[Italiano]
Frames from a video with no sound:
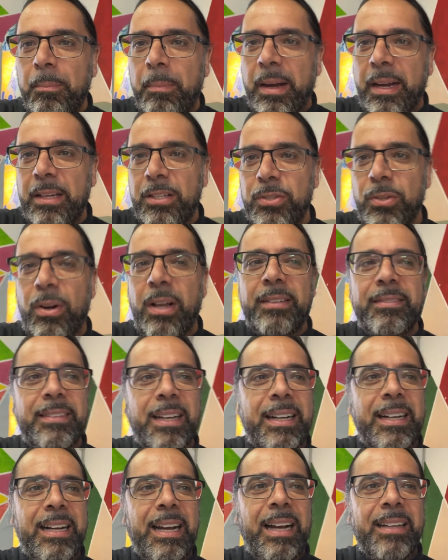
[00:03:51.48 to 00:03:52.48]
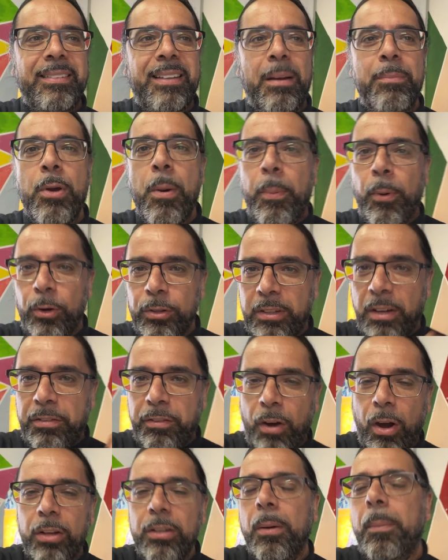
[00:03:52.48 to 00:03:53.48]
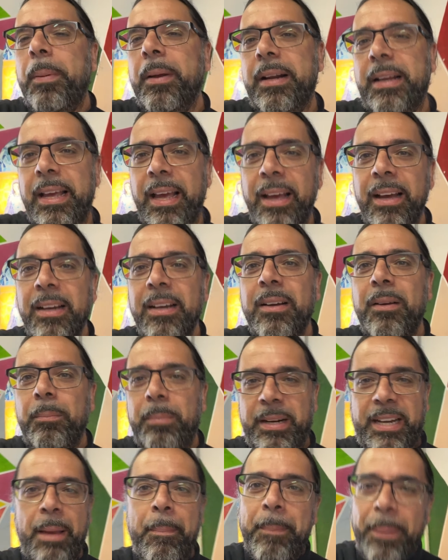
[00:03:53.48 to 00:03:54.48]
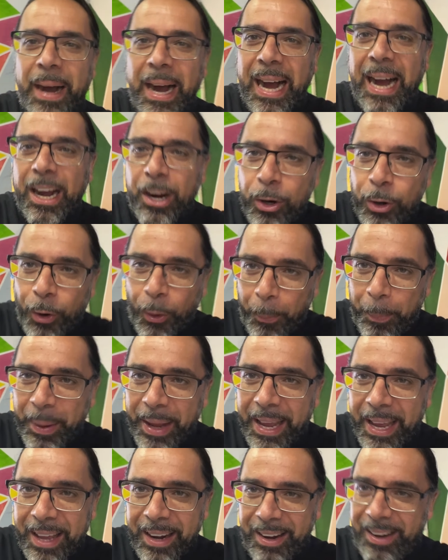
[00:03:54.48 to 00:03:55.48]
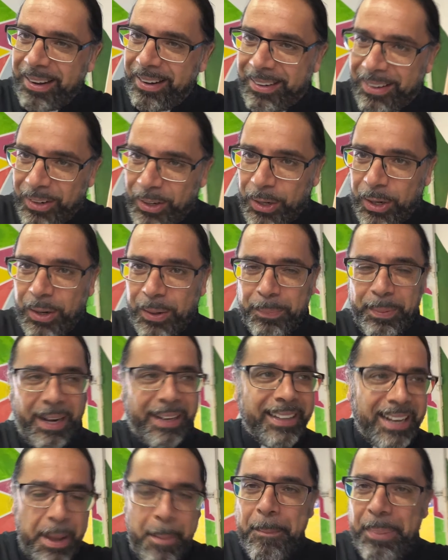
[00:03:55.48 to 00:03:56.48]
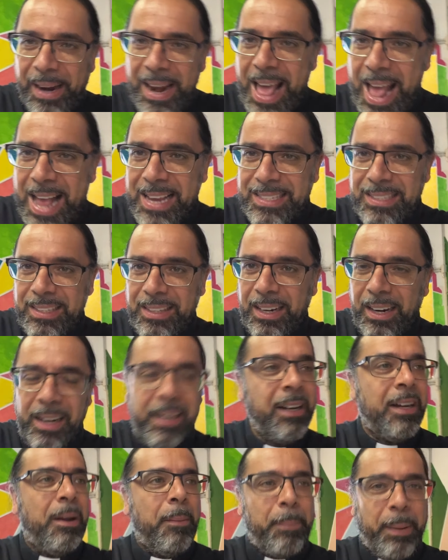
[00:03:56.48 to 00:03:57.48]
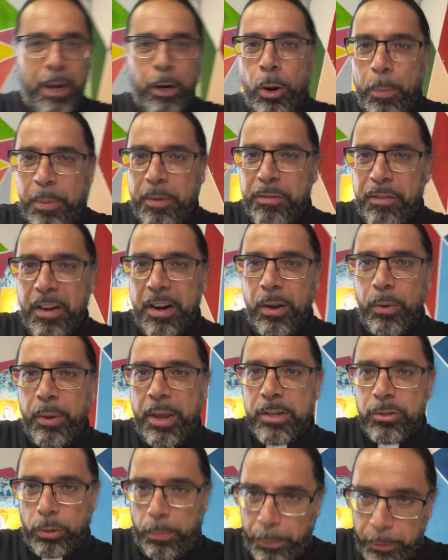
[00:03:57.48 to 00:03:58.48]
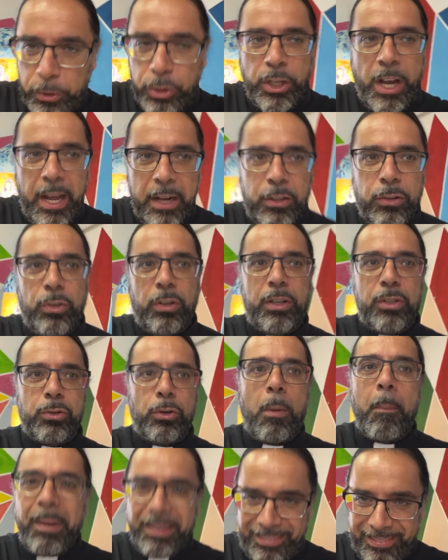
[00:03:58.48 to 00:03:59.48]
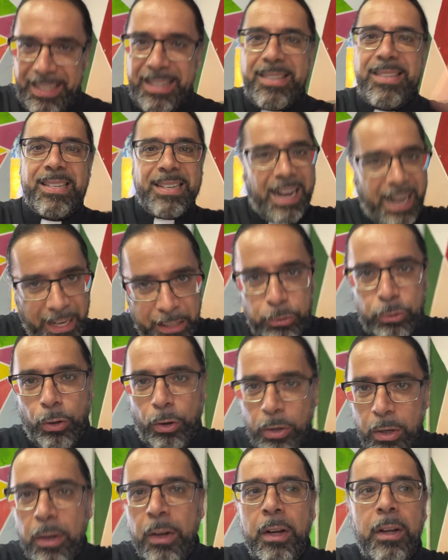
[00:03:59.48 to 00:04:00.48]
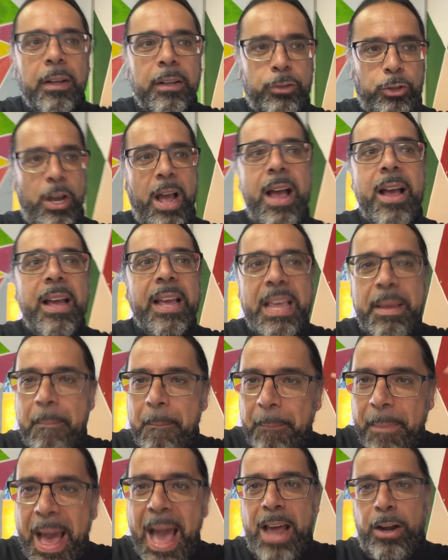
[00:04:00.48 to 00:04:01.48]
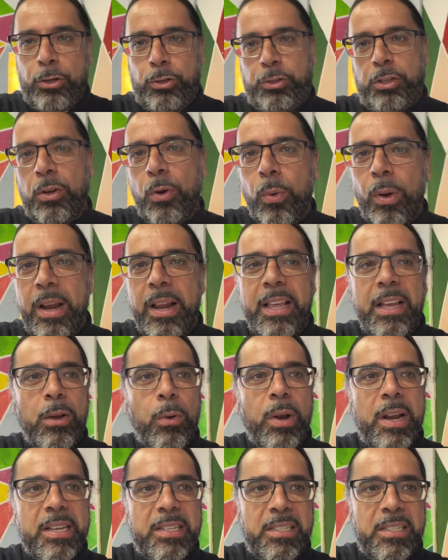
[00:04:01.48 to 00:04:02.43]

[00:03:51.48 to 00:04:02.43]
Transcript: ma che sono attaccate al mio portafoglio perché, perché pago per, no? per, andare in palestra, pago per fare questo, poi certo che sono battezzato, cioè immerso in, quel, in quelle